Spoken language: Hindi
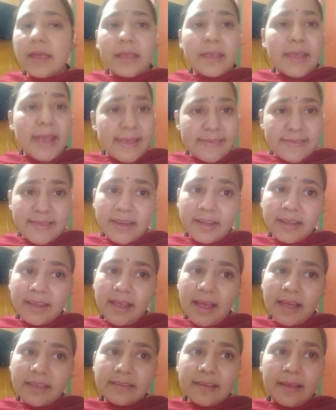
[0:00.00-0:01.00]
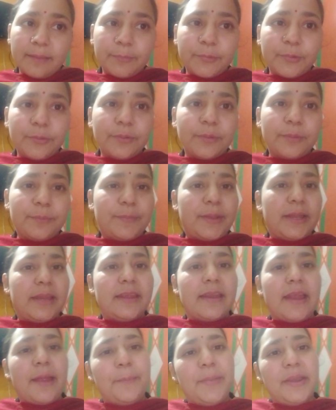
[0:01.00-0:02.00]
कैसी लगी आज आपको
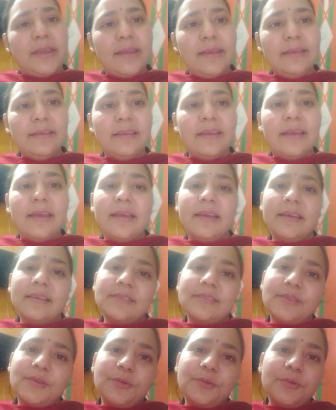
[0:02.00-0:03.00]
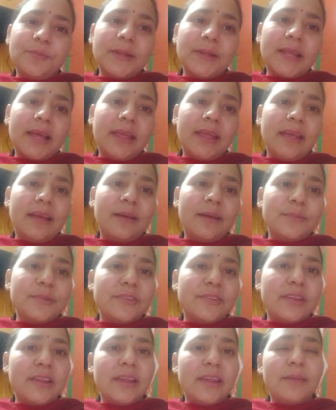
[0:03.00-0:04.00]
मेरी रेमेडी ज़रूर बताइएगा
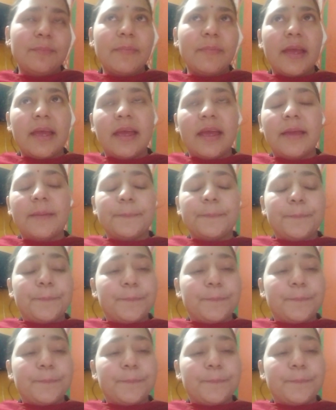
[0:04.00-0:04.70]
मुझे मैं